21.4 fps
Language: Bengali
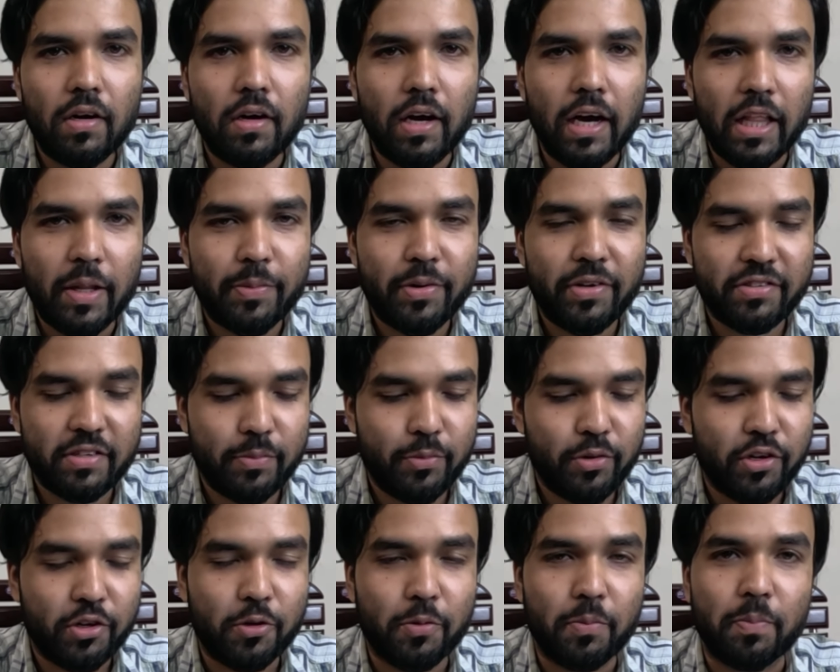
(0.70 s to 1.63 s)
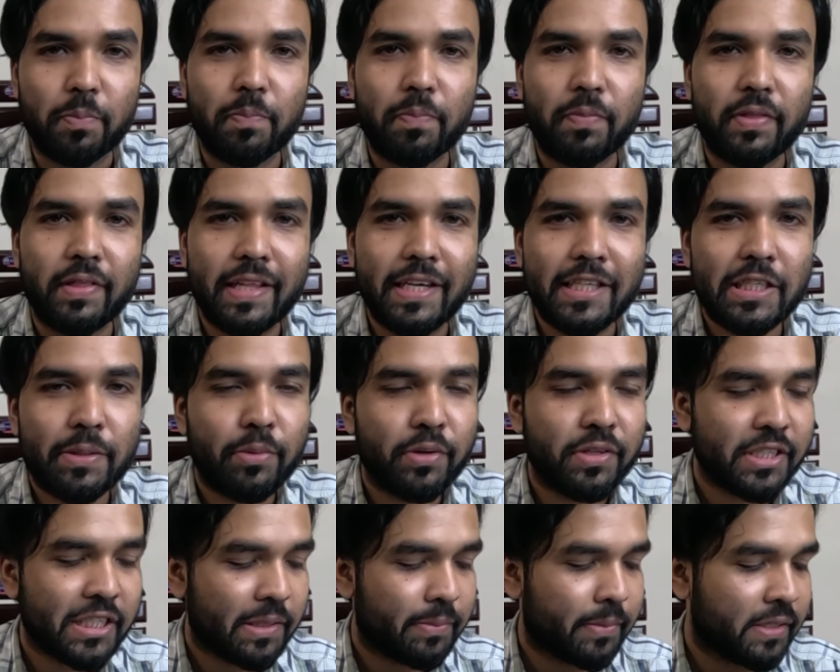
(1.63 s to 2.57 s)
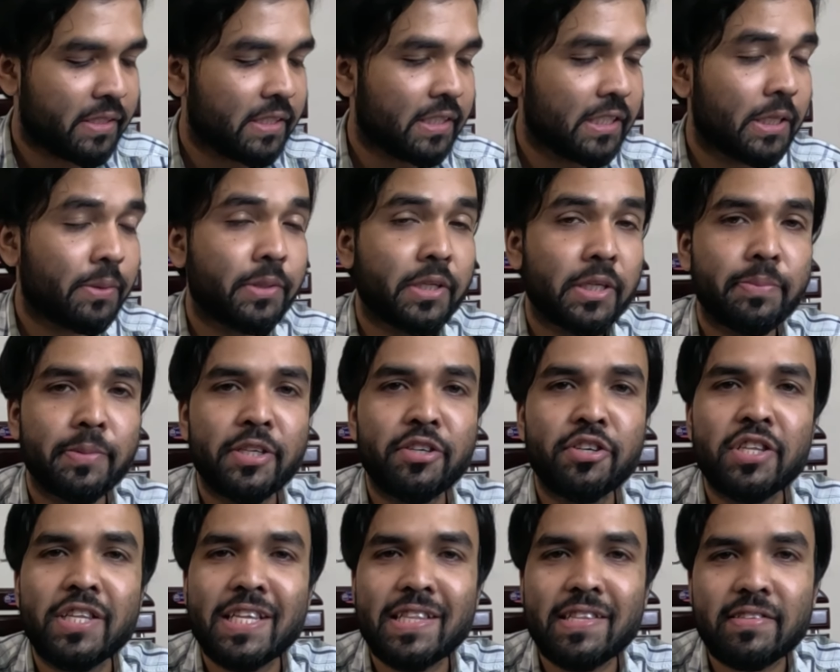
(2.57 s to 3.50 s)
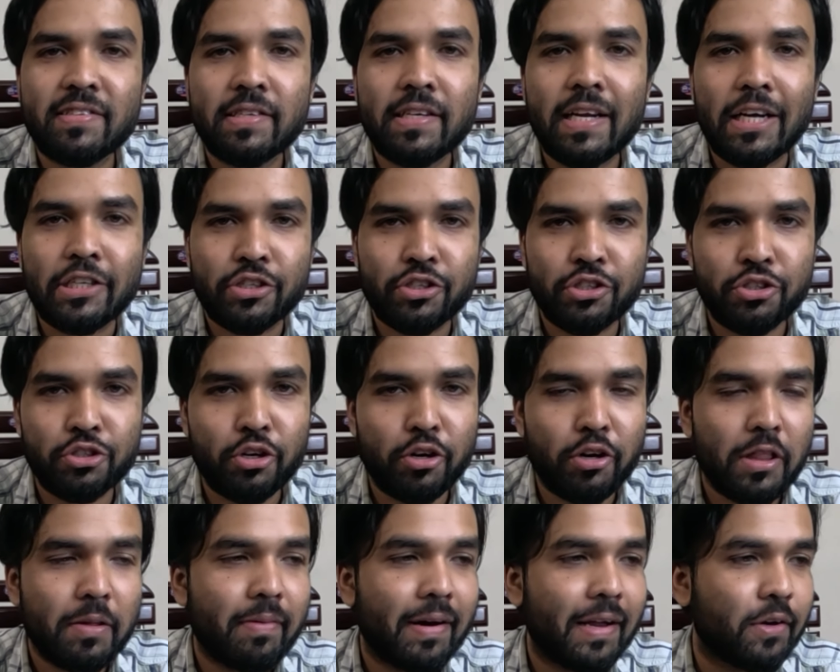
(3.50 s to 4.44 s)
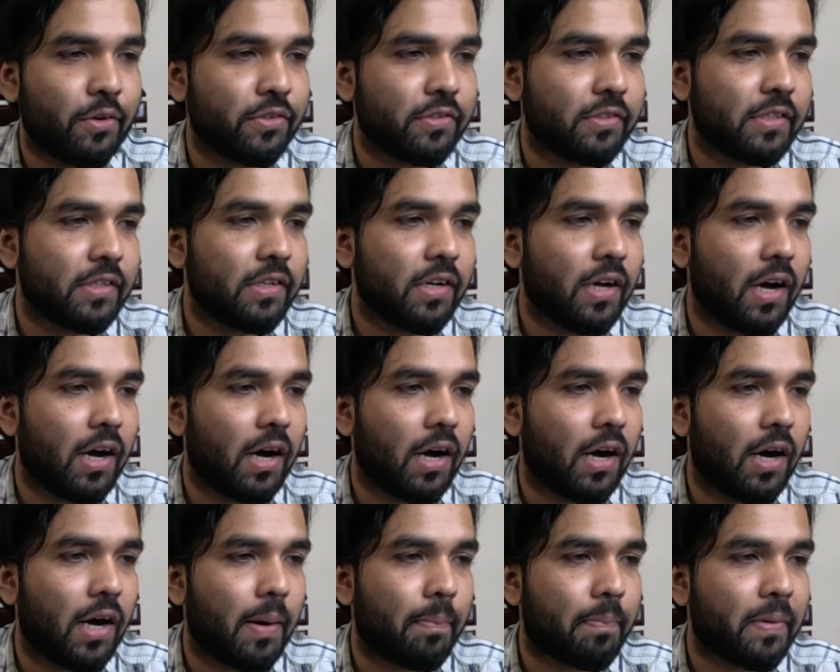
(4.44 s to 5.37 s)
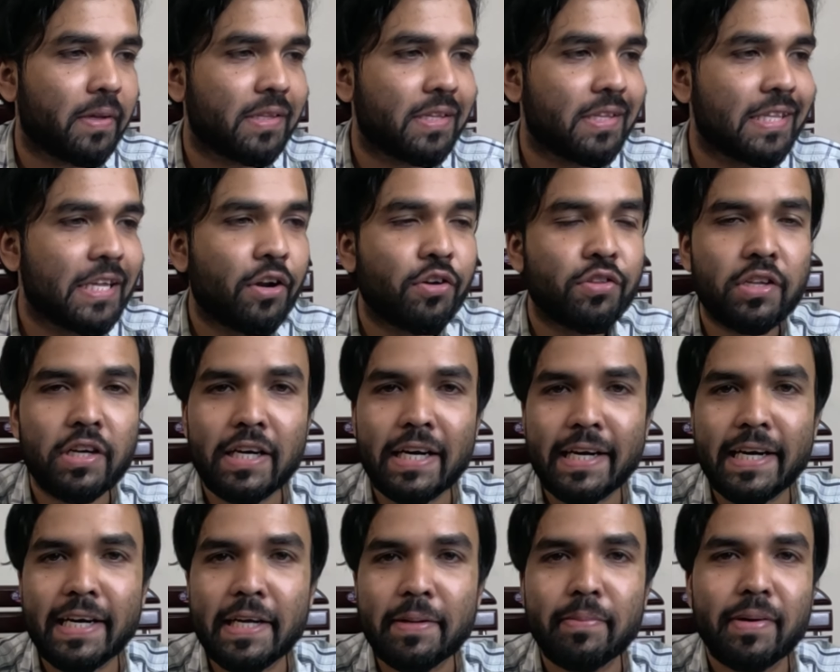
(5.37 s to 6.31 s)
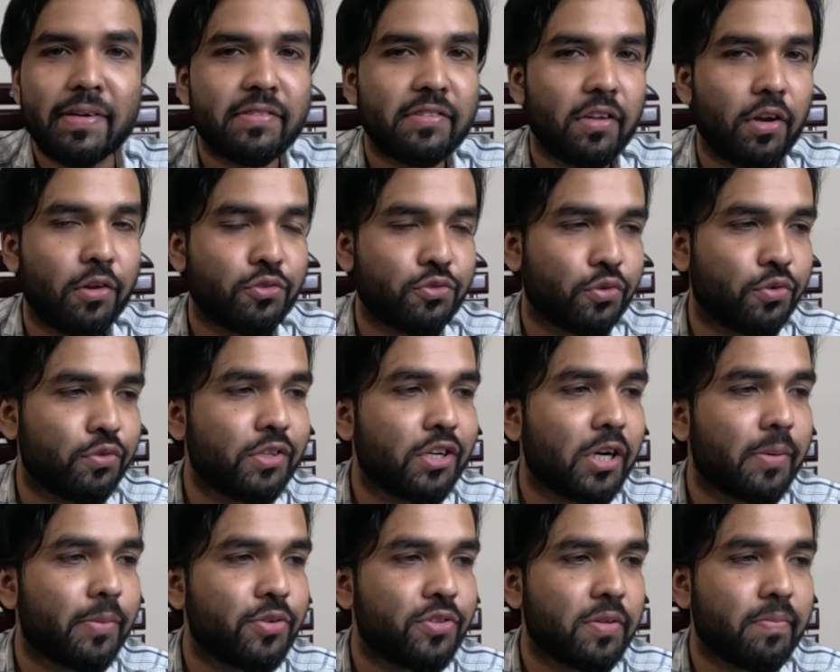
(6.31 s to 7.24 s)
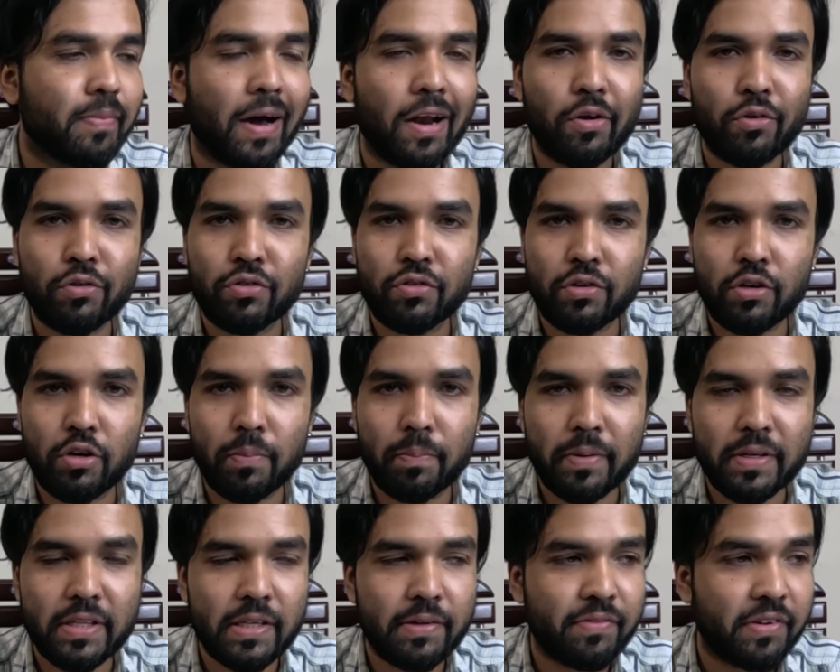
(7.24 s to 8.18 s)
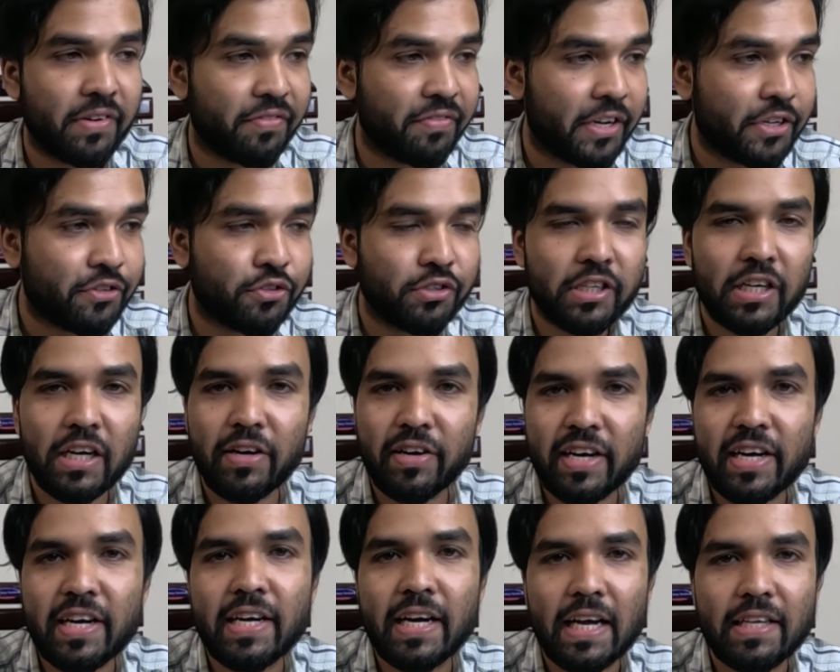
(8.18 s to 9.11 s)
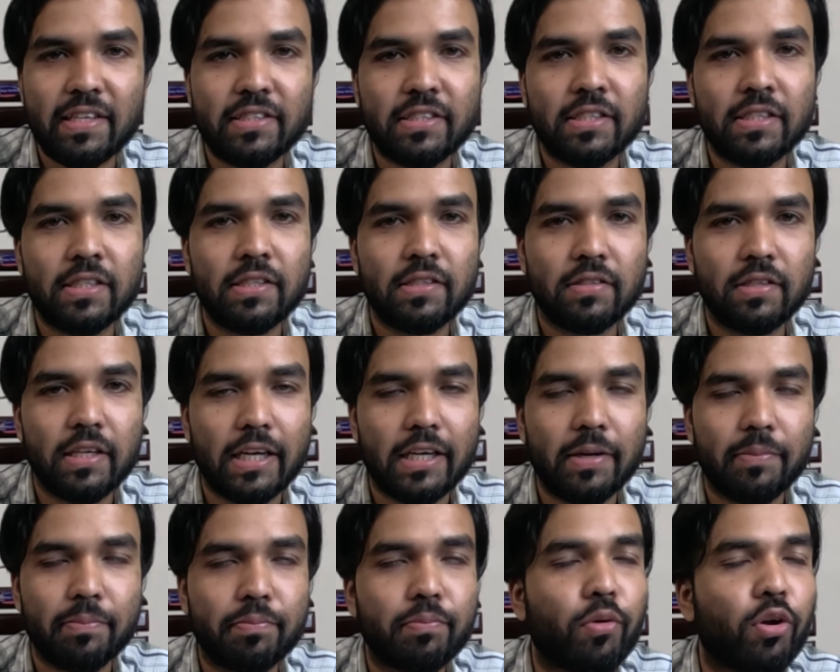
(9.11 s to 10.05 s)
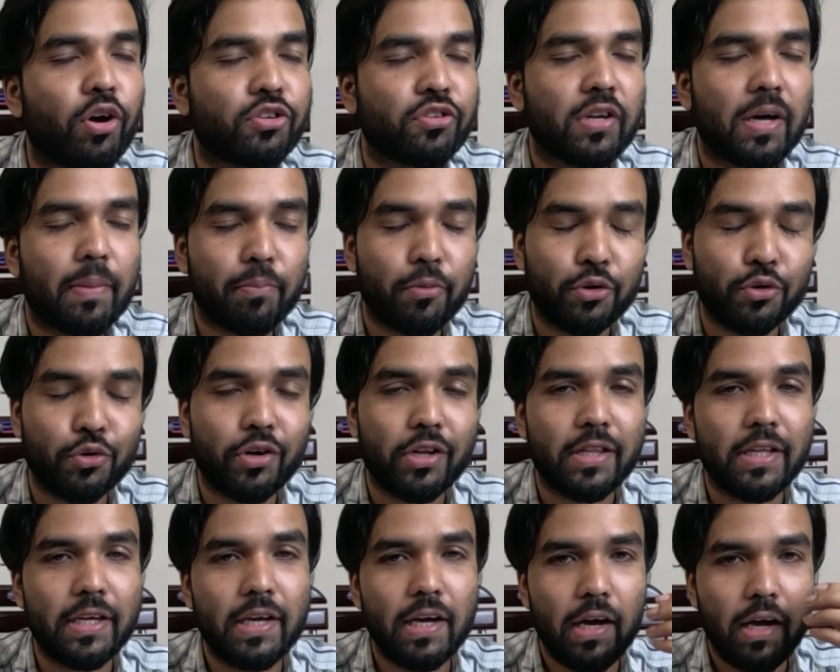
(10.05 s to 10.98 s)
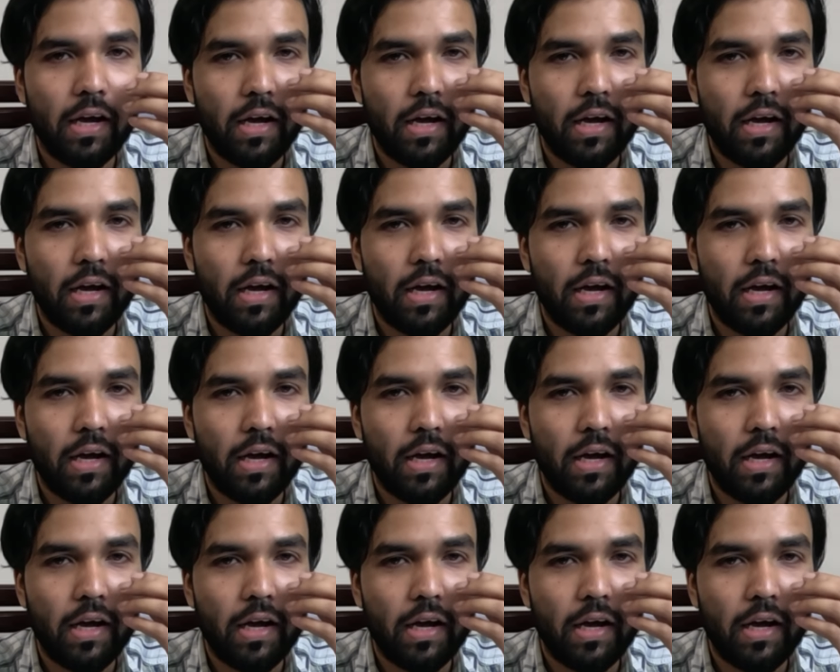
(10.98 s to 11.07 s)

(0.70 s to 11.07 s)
হ্যালো আসসালামু আলাইকুম দেশ এবং দেশের বাইরে যে ভিডিওটি দেখতেছেন আশা করি সকলে ভালো আছেন আপনাদের দীর্ঘদিনের একটা ডিমান্ড ছিল সৌদি আরবে যদি ভালো কোনো কোম্পানির বা ফ্যাক্টরি রিলেটেড কাজ আসে একটা ব্লগ যেন আপলোড করে দিই